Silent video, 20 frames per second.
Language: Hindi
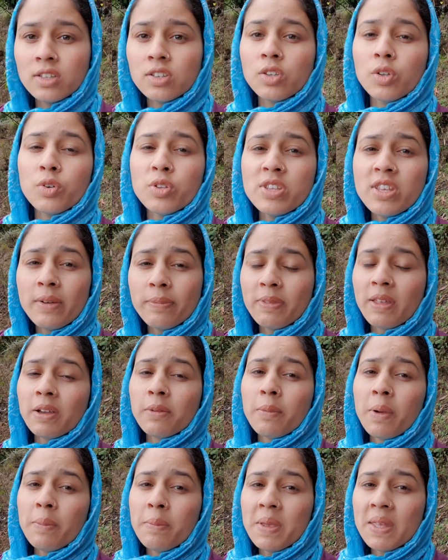तो जब तक
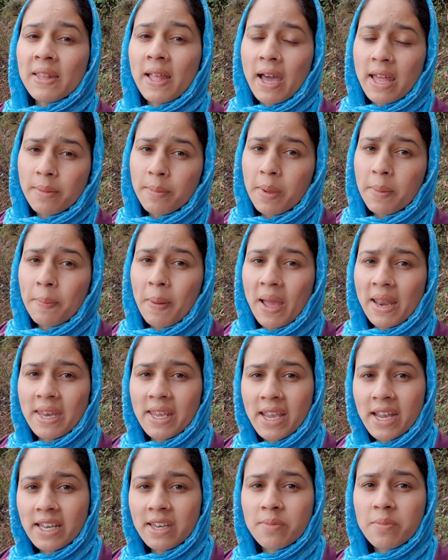मम्मी धारे में
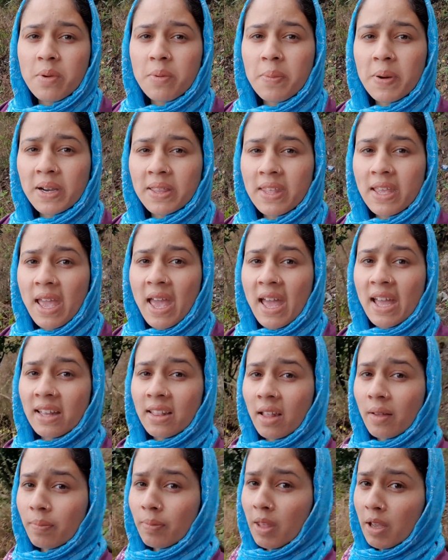पानी के डिब्बे भरती है
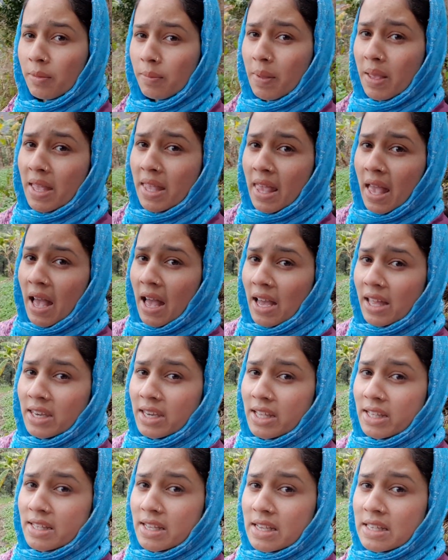तब तक मैं यहाँ
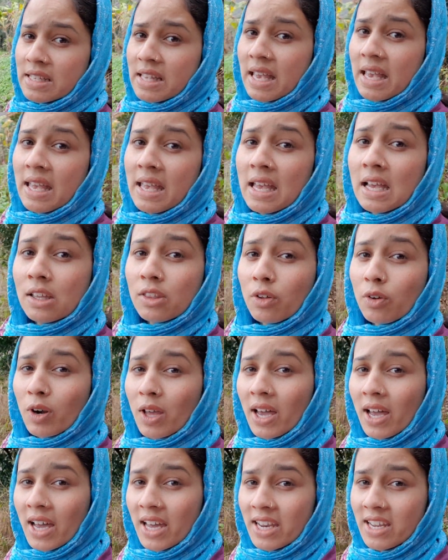नीचे से
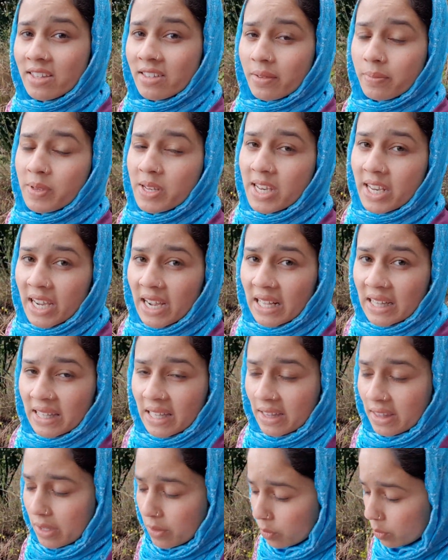थोड़ा हरी सब्जी निकाल
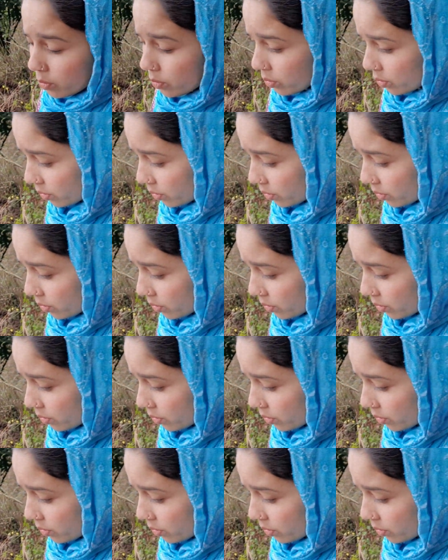देती हूँ